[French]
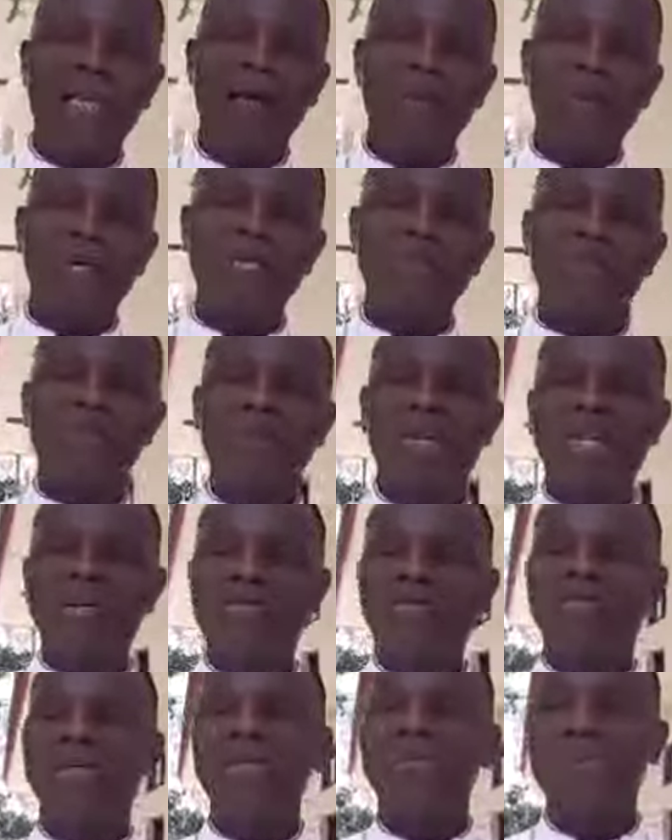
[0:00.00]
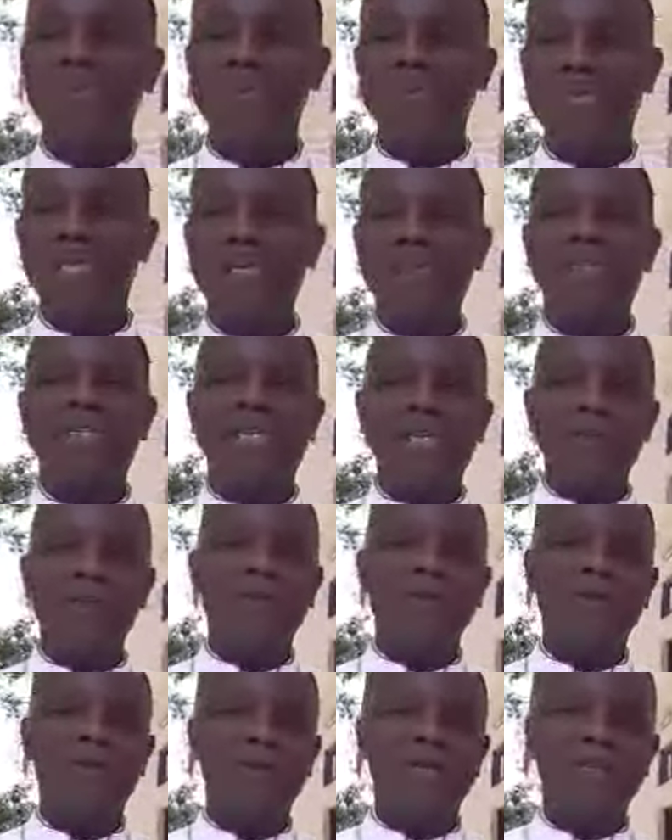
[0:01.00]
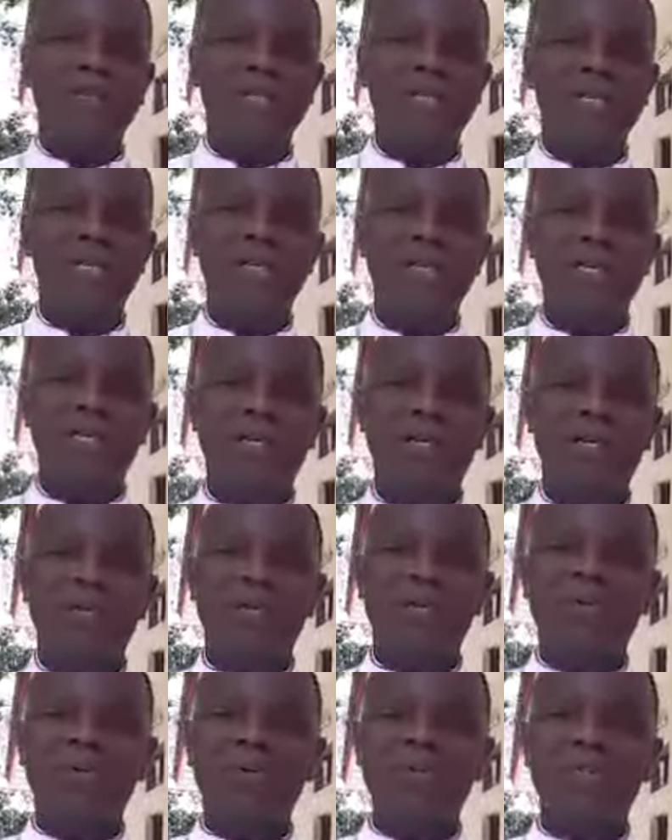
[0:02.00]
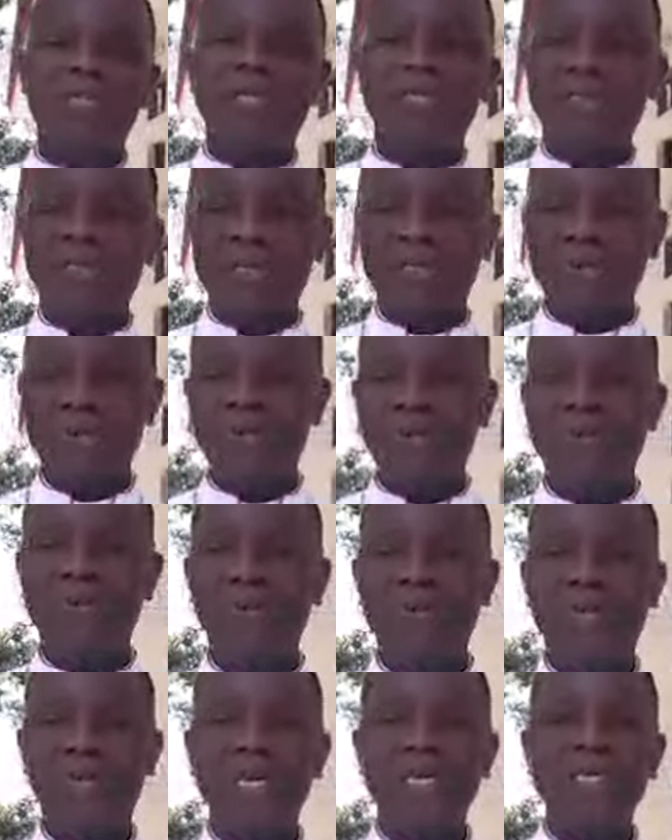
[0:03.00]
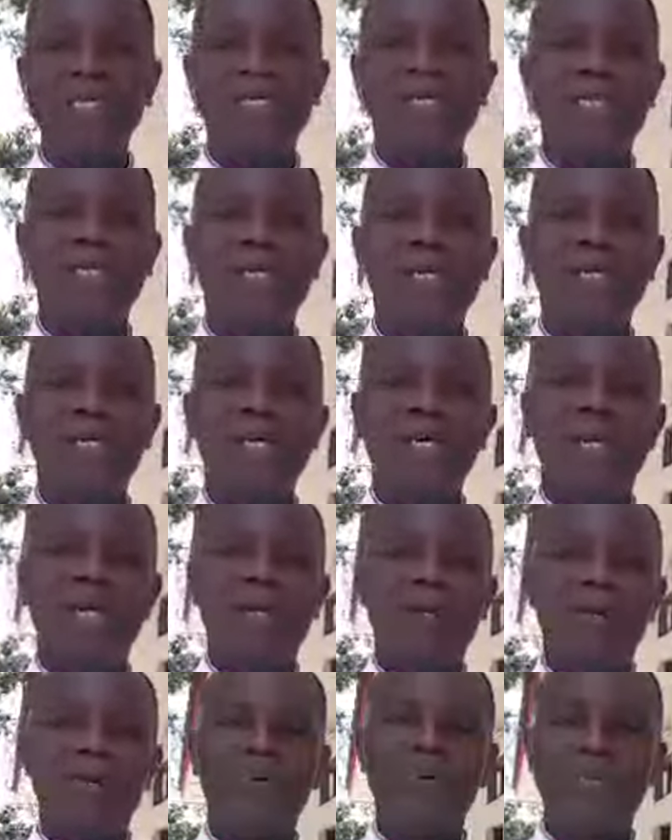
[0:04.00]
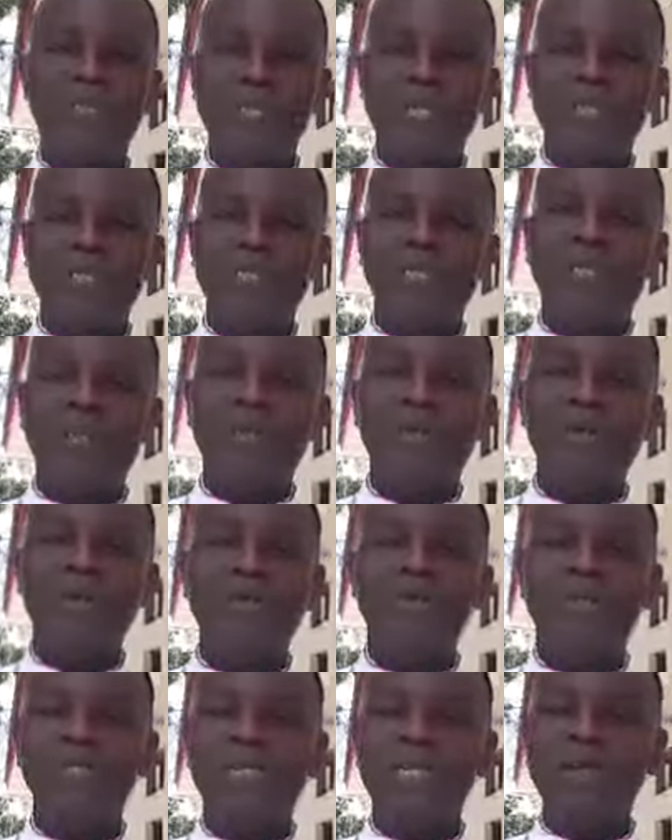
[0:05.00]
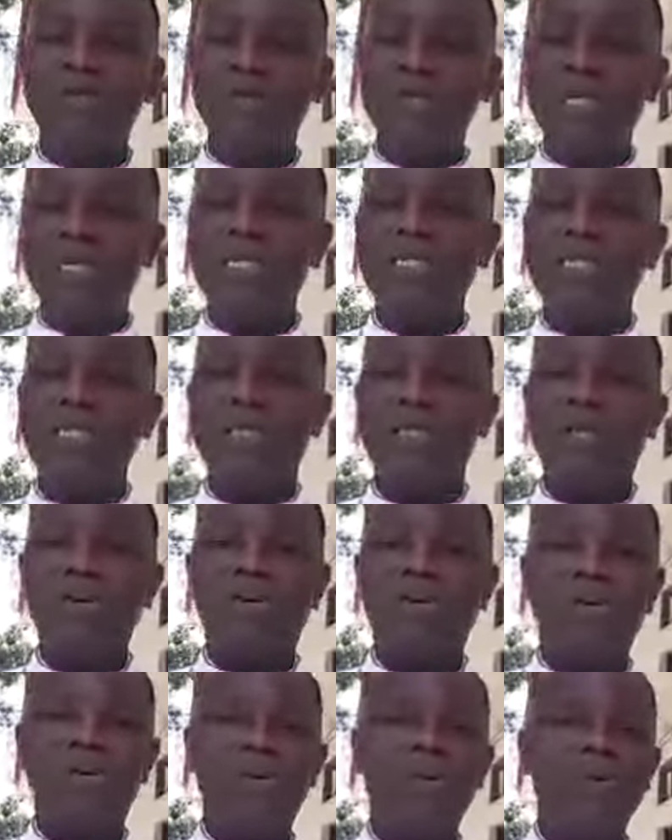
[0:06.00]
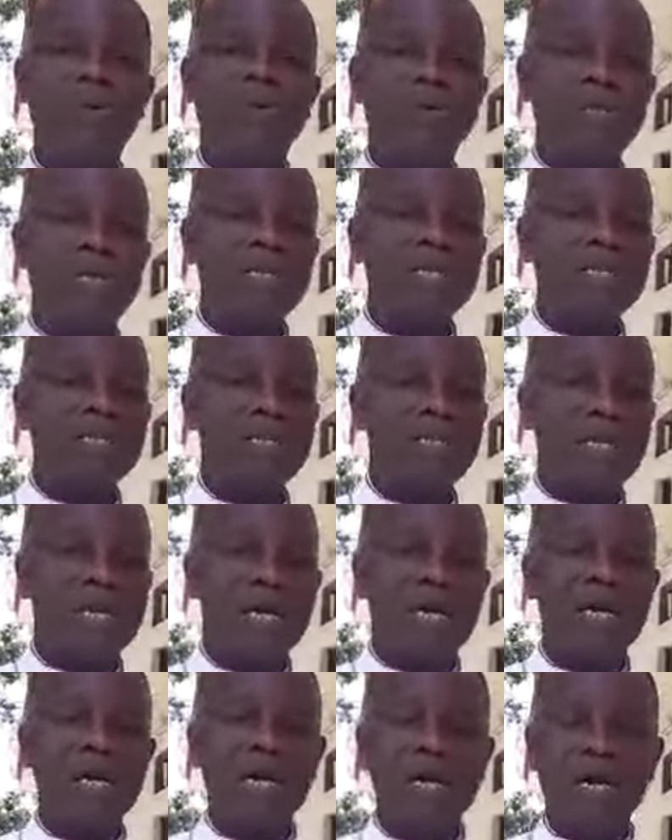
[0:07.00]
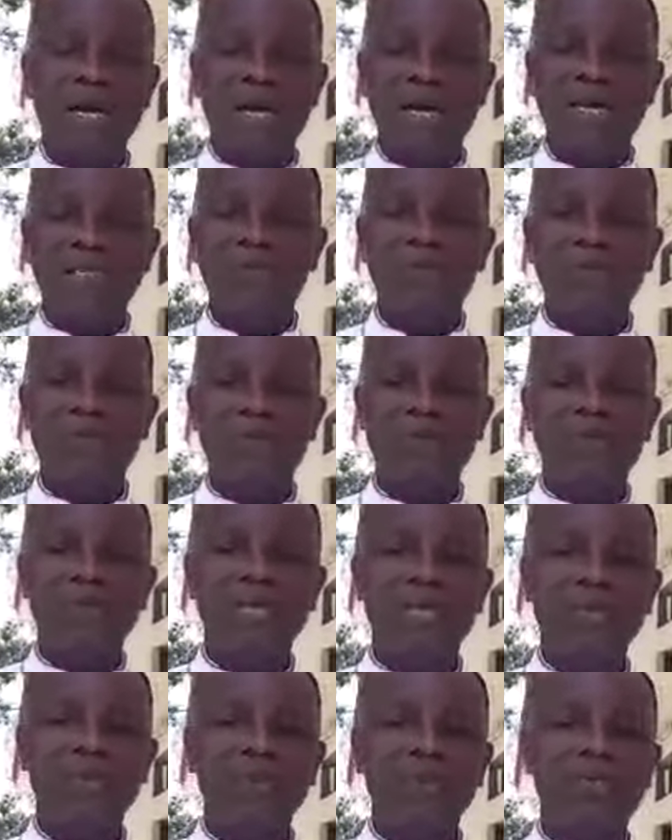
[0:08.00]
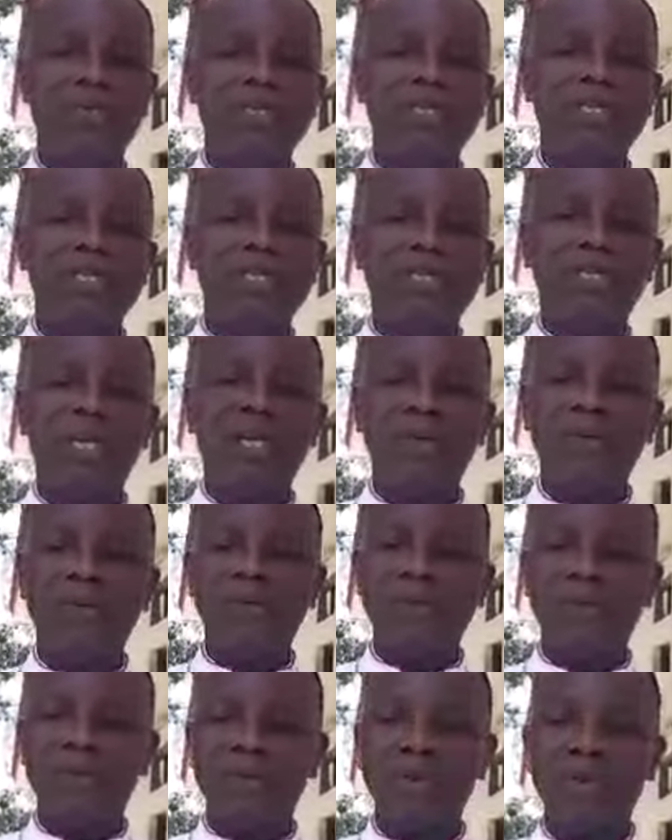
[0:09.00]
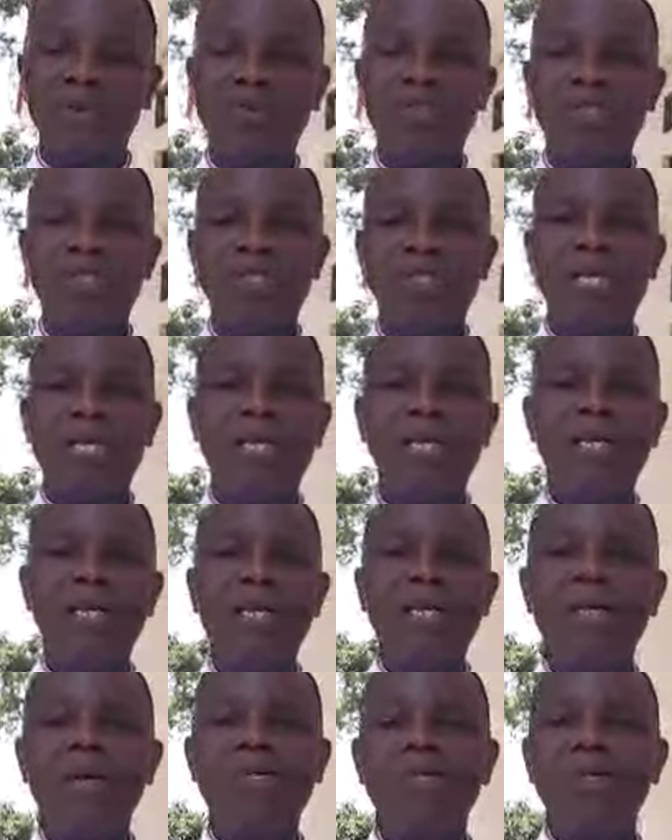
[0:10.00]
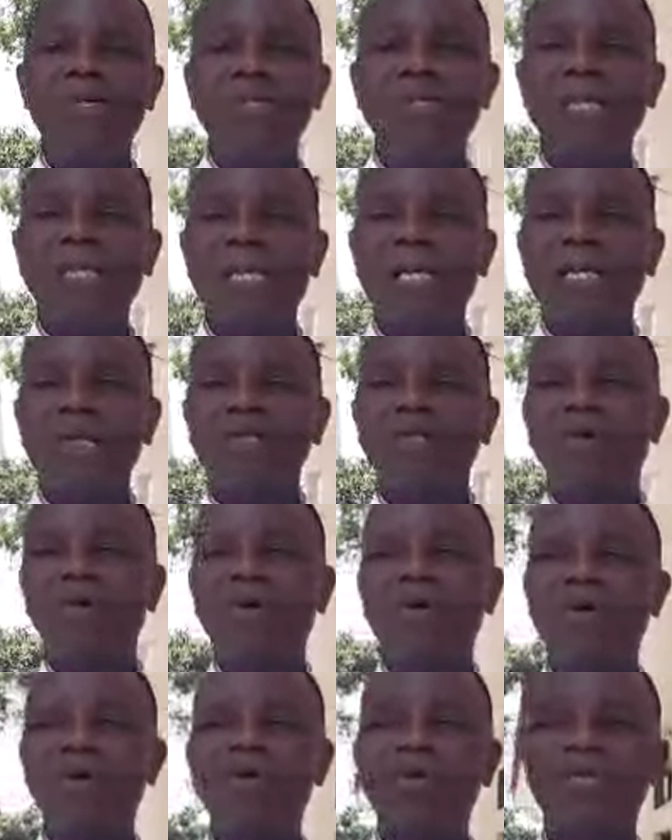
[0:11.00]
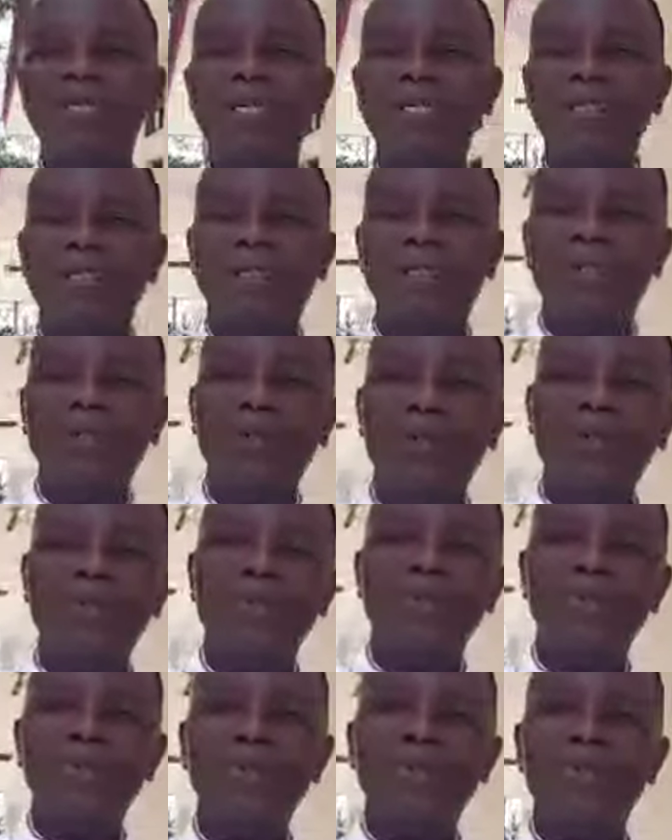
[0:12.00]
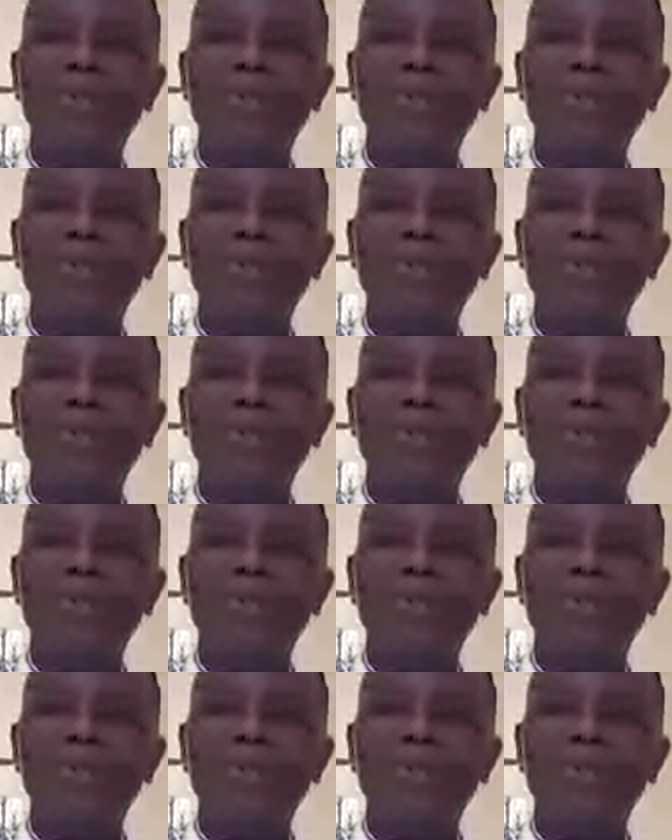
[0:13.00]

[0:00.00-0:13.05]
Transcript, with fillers: la messe de la fête du sacerdoce, hein, le sacerdoce du Christ, le sacerdoce des ministres que le Christ a associé à son ministère de façon spéciale, mais également le sacerdoce de